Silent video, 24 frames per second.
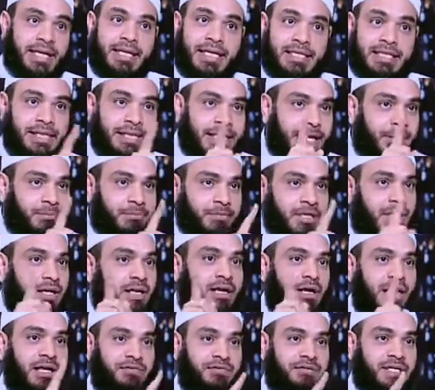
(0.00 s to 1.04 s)
التي لم
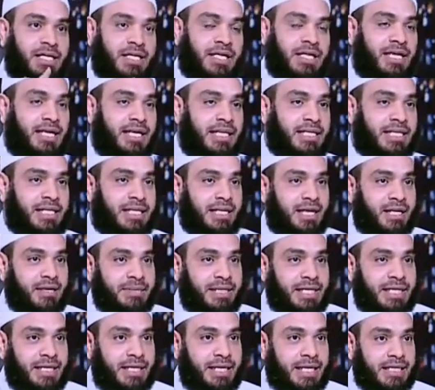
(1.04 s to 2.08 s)
يقع فيها هذه
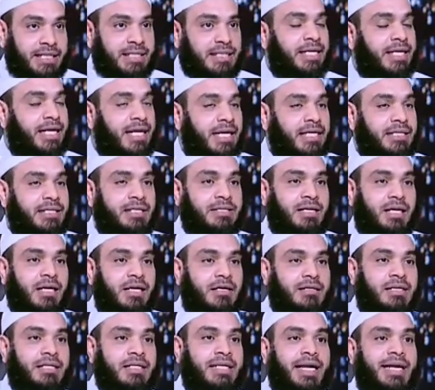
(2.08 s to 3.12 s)
العمليات لا
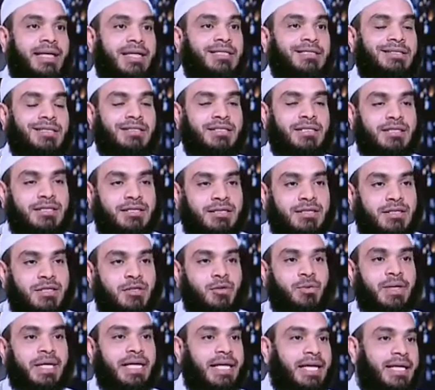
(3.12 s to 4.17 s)
تتعرض لأي تضييق
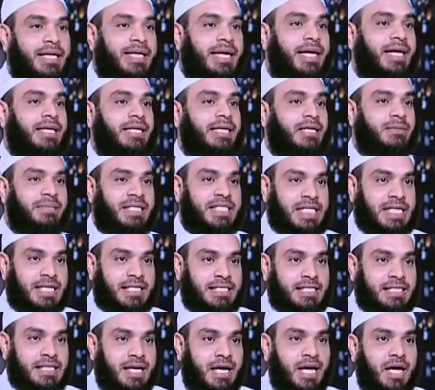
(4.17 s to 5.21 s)
ولا لأي
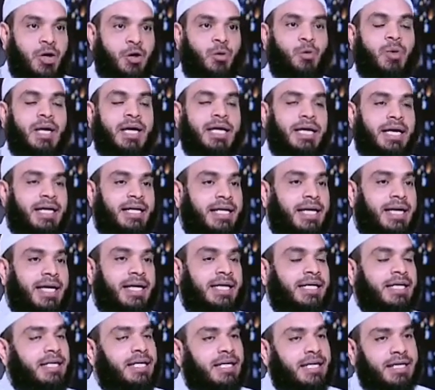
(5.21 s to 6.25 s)
مساس ولا
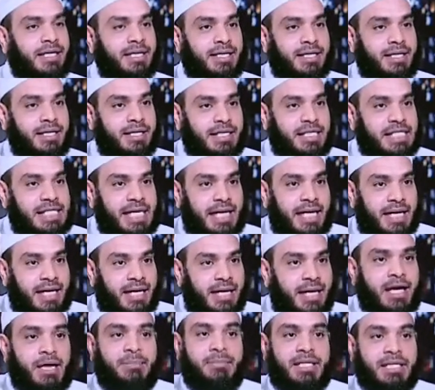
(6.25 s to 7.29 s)
لأي
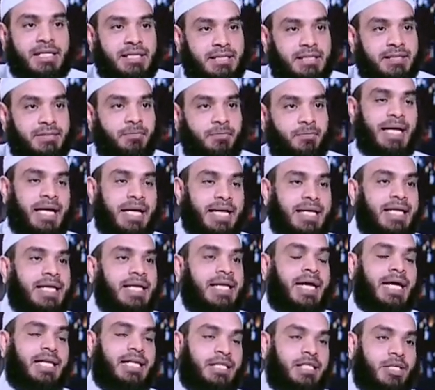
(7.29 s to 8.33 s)
إساءة أبدا
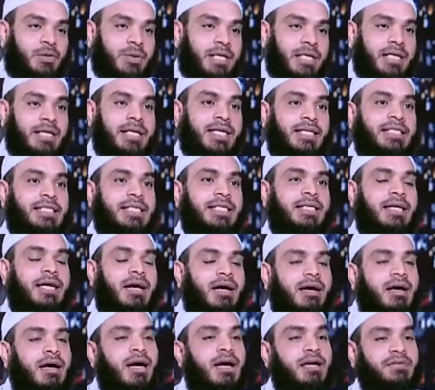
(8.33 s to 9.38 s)
ولكن الدول التي
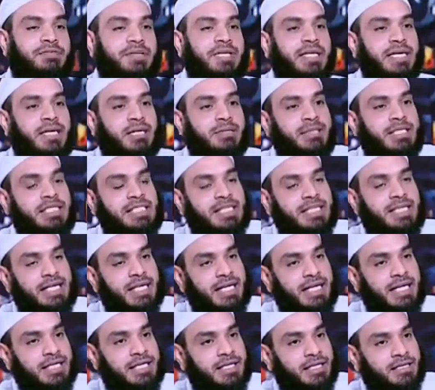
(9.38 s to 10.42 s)
يقع فيها مثل
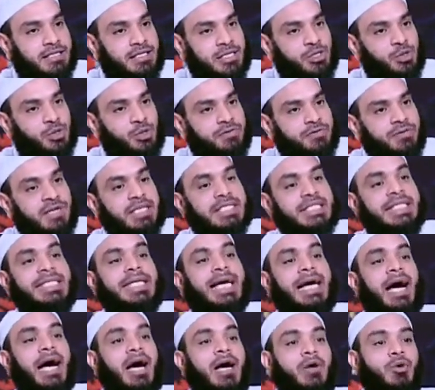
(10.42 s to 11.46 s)
هذه التصرفات
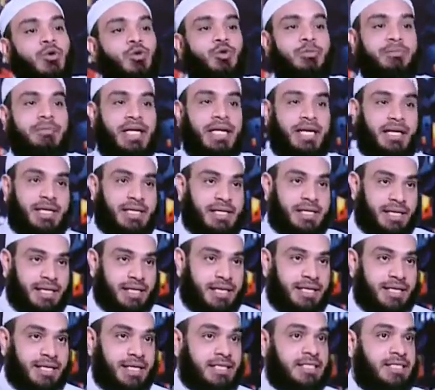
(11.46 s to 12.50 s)
يعقب
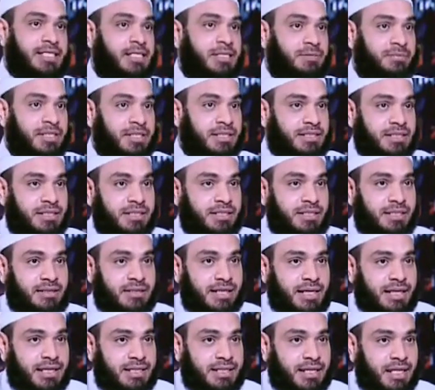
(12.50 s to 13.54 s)
هذا كثير من
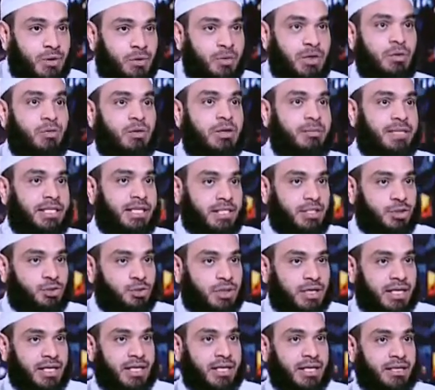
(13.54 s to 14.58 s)
التضييق على الدعوة ومنع
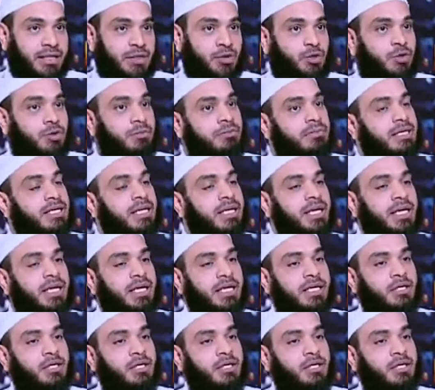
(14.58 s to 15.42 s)
الدعاء نعم. إن هم